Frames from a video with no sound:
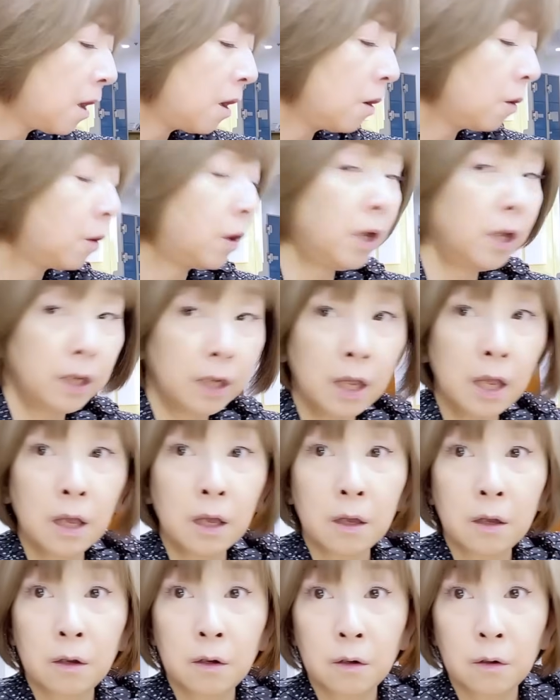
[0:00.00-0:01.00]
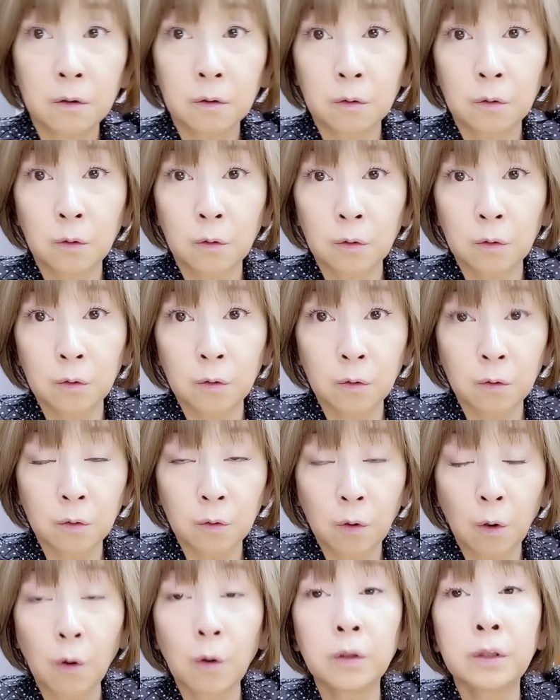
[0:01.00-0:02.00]
これね、
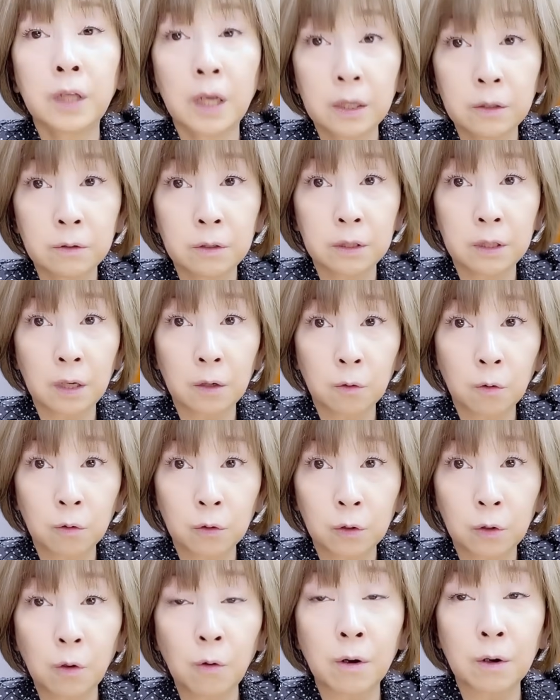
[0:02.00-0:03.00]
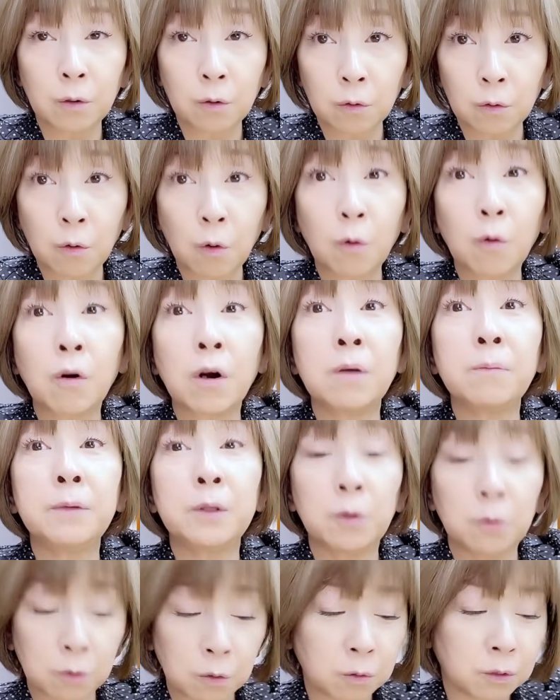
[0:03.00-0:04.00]
ここ手抜いたら、今日はここが見
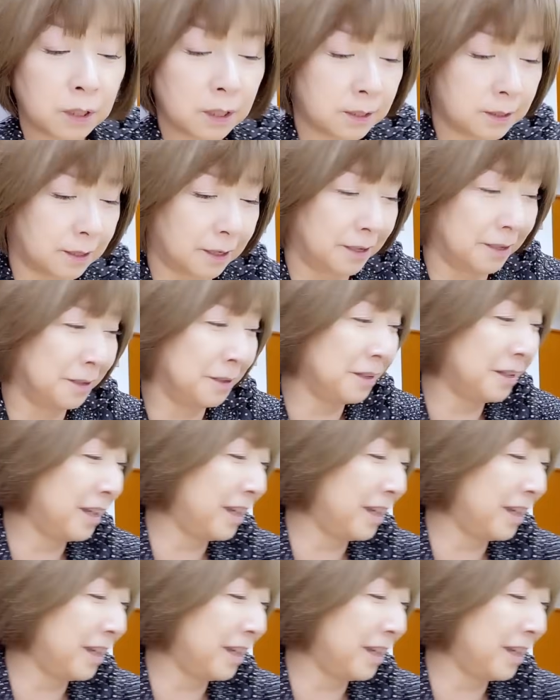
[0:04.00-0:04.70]
どころですから。